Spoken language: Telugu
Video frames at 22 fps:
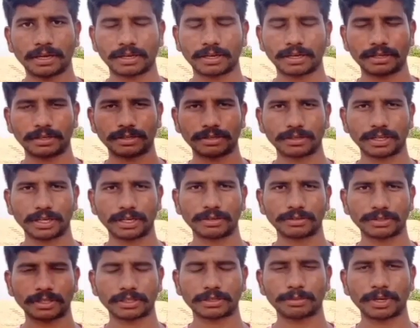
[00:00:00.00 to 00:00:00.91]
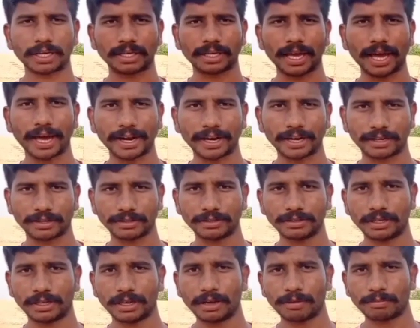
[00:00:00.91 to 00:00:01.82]
రెడ్ గ్రీన్ వచ్చేసి మన క్యారెట్
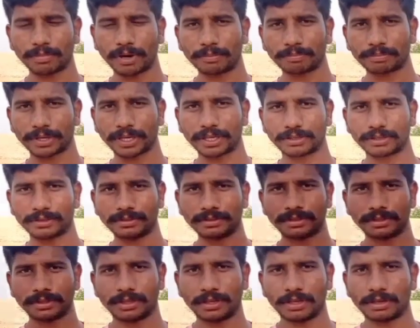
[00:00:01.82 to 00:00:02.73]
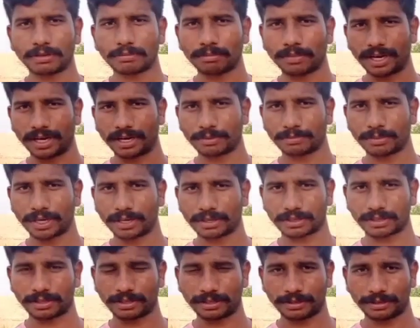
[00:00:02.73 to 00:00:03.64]
పంకిన్ మళ్ళీ
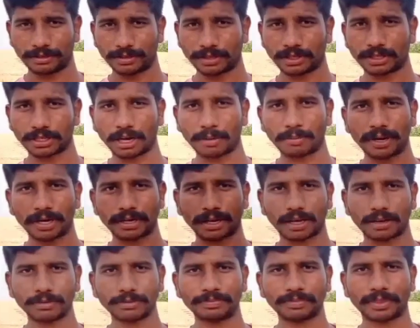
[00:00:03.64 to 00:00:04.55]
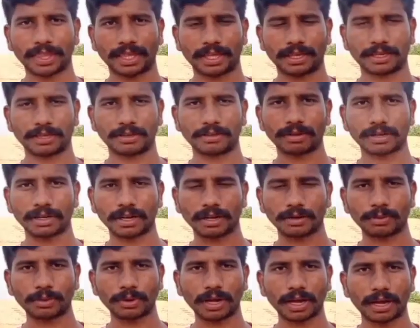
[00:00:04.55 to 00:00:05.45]
మనకి టమాటాలు యొక్క
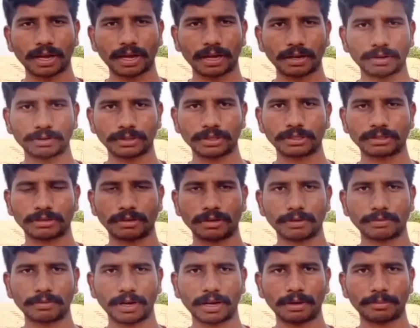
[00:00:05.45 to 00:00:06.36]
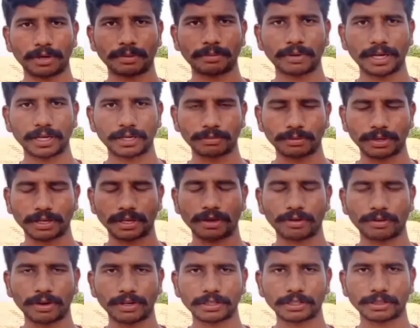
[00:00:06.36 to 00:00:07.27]
కూరగాయలు తీసుకోవడం వల్ల మనం హైట్
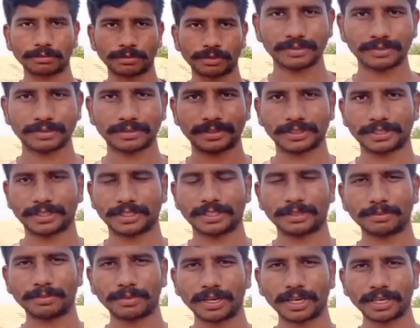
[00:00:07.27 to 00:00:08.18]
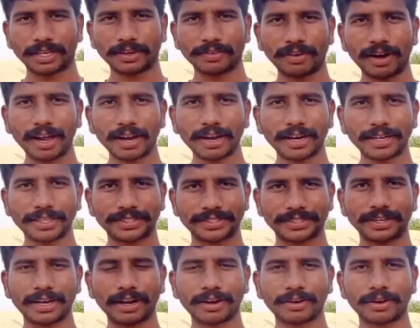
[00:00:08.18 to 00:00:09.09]
పెరిగే అవకాశం ఉన్నది మనకి
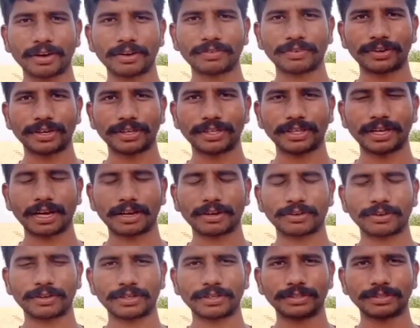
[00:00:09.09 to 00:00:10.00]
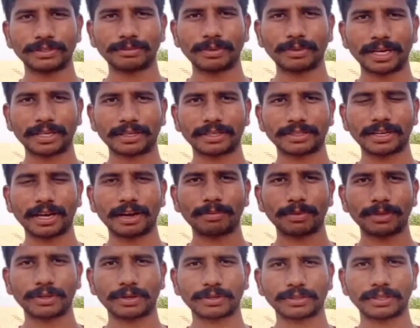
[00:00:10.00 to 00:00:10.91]
వాల్నట్స్ అక్రోడ్ ఫుడ్ ఇది అక్రోడ్ మనకి
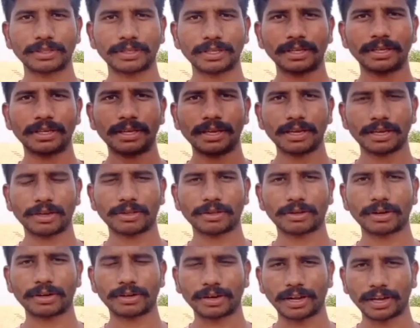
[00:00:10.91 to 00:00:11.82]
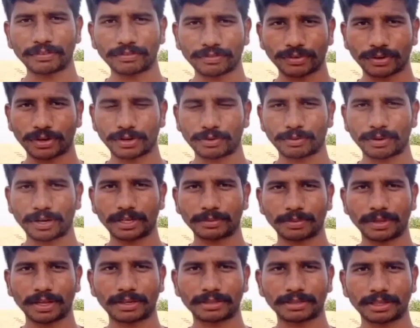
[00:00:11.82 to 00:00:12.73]
షాప్లో దొరుకుతుంది ఈ యొక్క డ్రై ఫ్రూట్
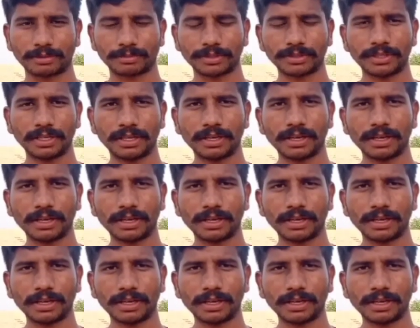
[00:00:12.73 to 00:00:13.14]
వంటి పదార్థము